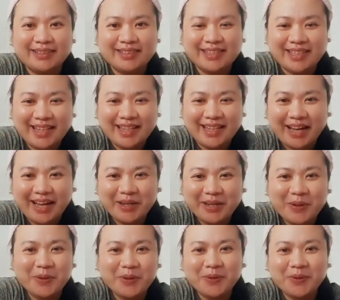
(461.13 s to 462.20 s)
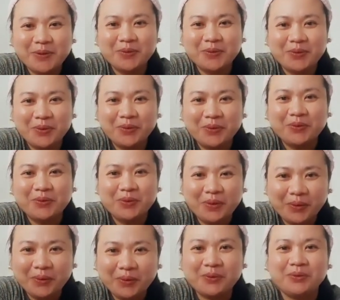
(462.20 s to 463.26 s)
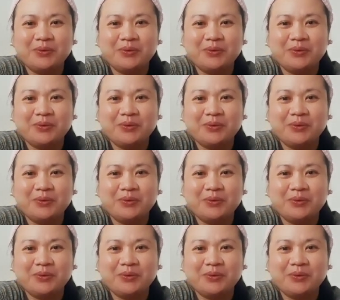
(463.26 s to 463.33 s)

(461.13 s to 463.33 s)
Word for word: sige lang, go, go, go, go.